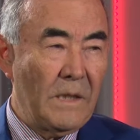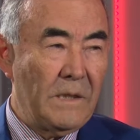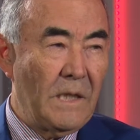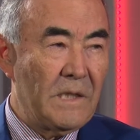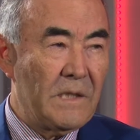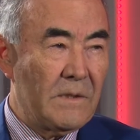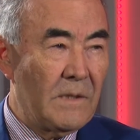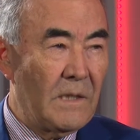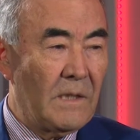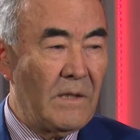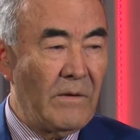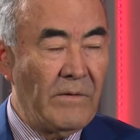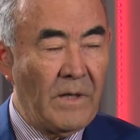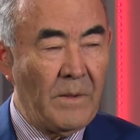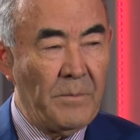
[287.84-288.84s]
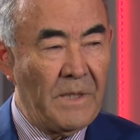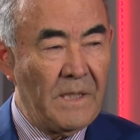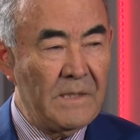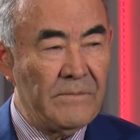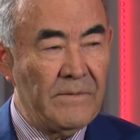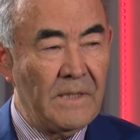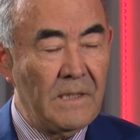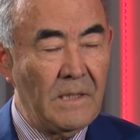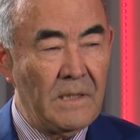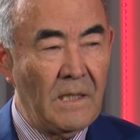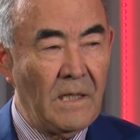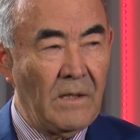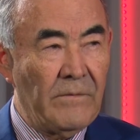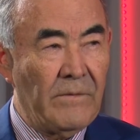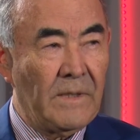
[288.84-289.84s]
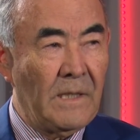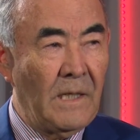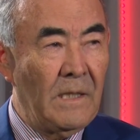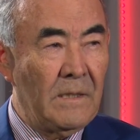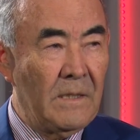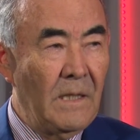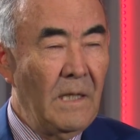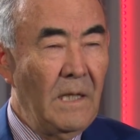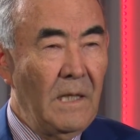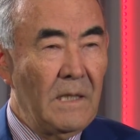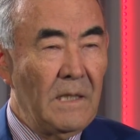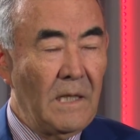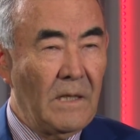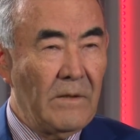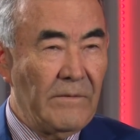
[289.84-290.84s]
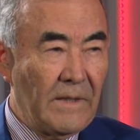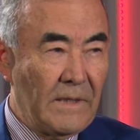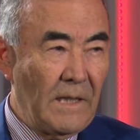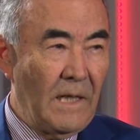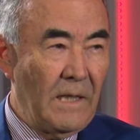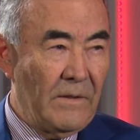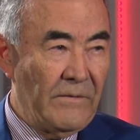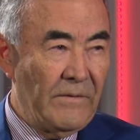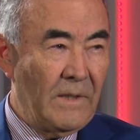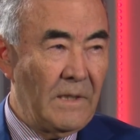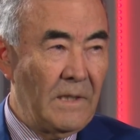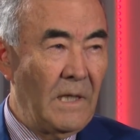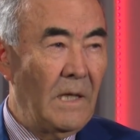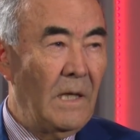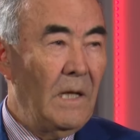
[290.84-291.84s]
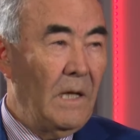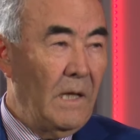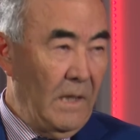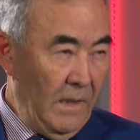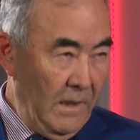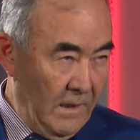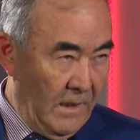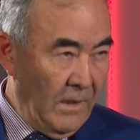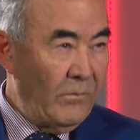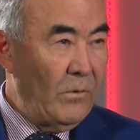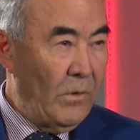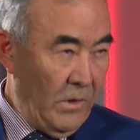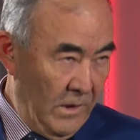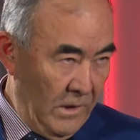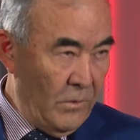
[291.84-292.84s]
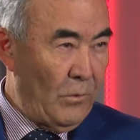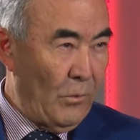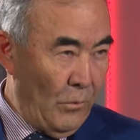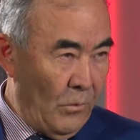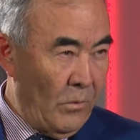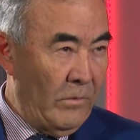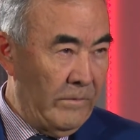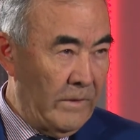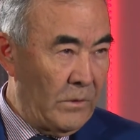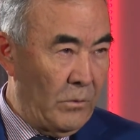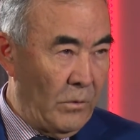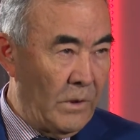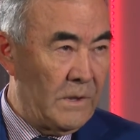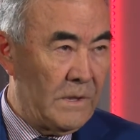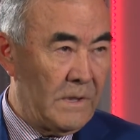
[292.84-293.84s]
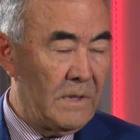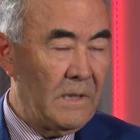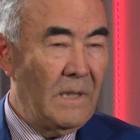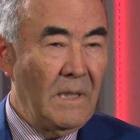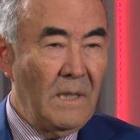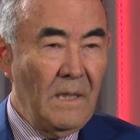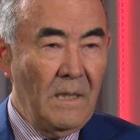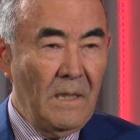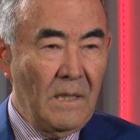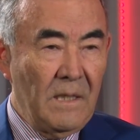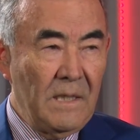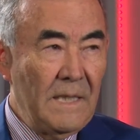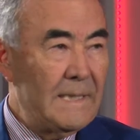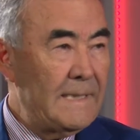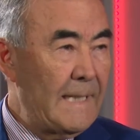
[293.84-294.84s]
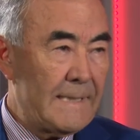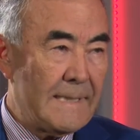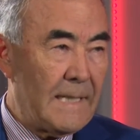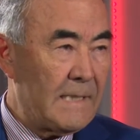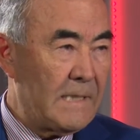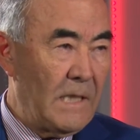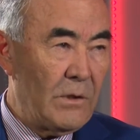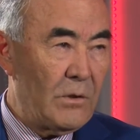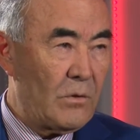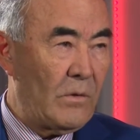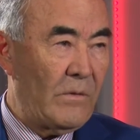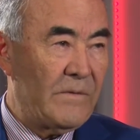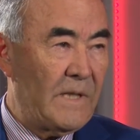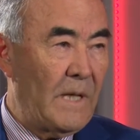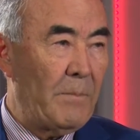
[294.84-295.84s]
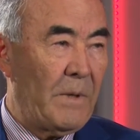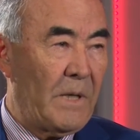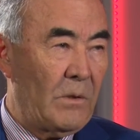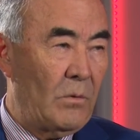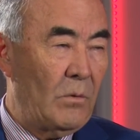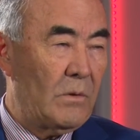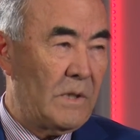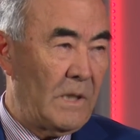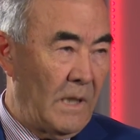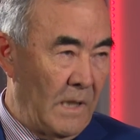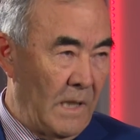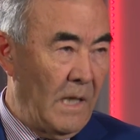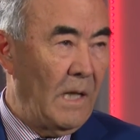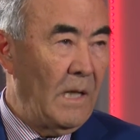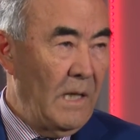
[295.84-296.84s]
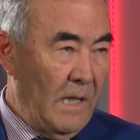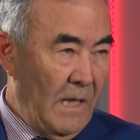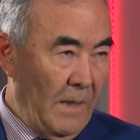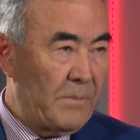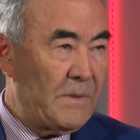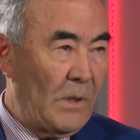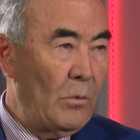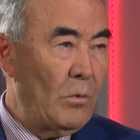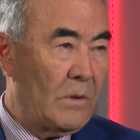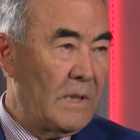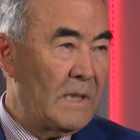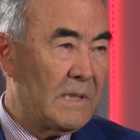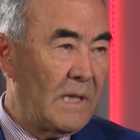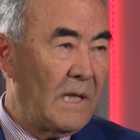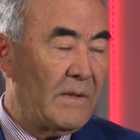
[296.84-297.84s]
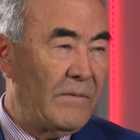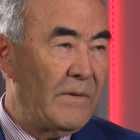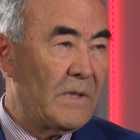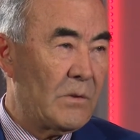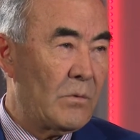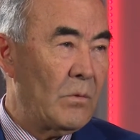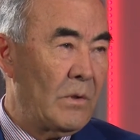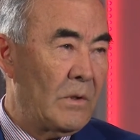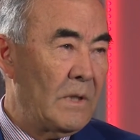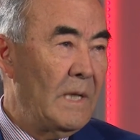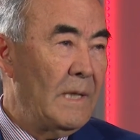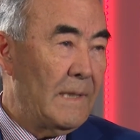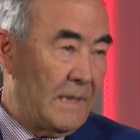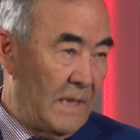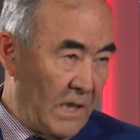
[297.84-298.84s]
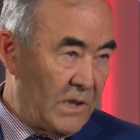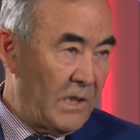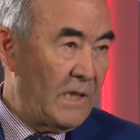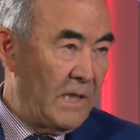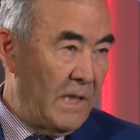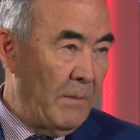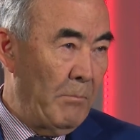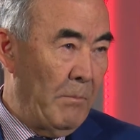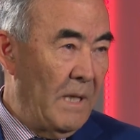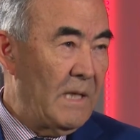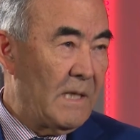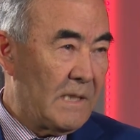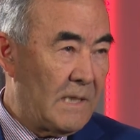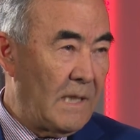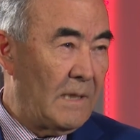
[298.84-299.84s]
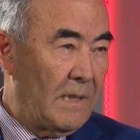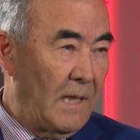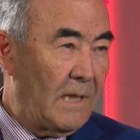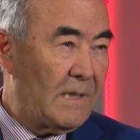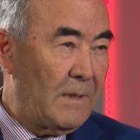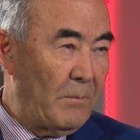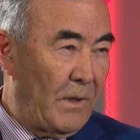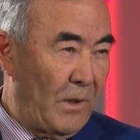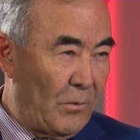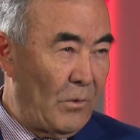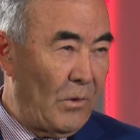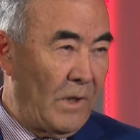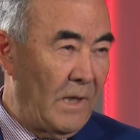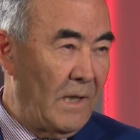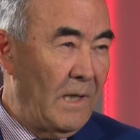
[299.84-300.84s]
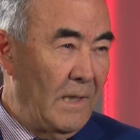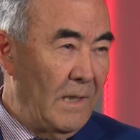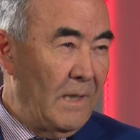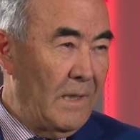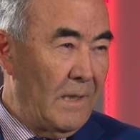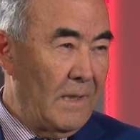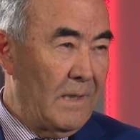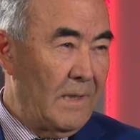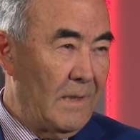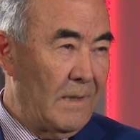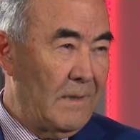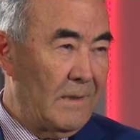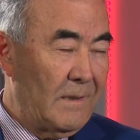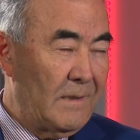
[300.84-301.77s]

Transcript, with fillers: отечественных товаропроизводителей хватает, не хватает, вернее, и того, и другого. То есть... Угу нельзя сказать, что вся продукция, она абсолютно соответствует даже тем стандартам, которые э,